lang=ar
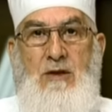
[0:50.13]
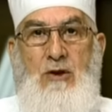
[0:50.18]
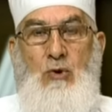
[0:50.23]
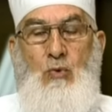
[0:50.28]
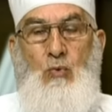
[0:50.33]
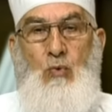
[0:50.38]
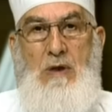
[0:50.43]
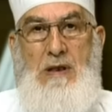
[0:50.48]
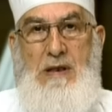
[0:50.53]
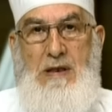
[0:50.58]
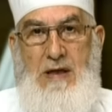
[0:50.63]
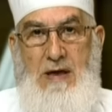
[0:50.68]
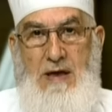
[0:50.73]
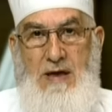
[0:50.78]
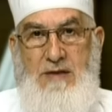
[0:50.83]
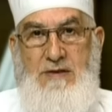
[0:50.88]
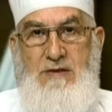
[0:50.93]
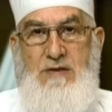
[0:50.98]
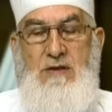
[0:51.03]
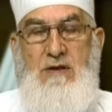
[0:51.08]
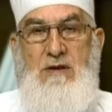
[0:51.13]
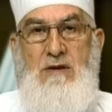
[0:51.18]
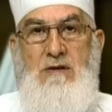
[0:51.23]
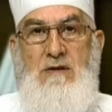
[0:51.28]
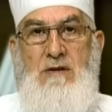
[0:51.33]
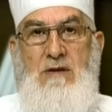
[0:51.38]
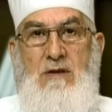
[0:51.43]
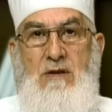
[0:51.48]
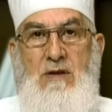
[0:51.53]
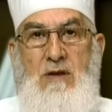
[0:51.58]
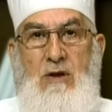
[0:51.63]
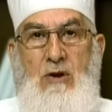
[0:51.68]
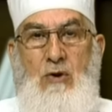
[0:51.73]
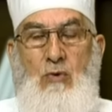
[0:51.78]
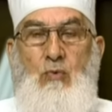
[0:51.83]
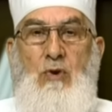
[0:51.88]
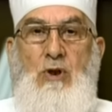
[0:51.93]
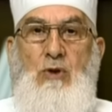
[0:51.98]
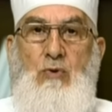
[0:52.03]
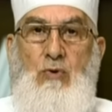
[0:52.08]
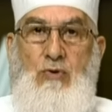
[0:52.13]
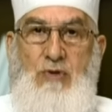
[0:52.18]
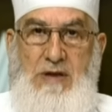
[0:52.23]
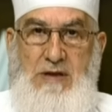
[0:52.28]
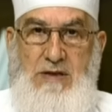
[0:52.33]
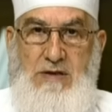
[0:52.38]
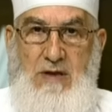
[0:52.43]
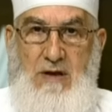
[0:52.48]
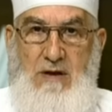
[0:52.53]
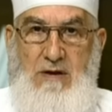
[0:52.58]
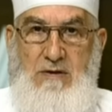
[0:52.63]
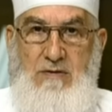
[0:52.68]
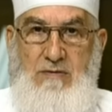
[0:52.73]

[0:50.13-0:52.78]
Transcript: والهدي والأضحية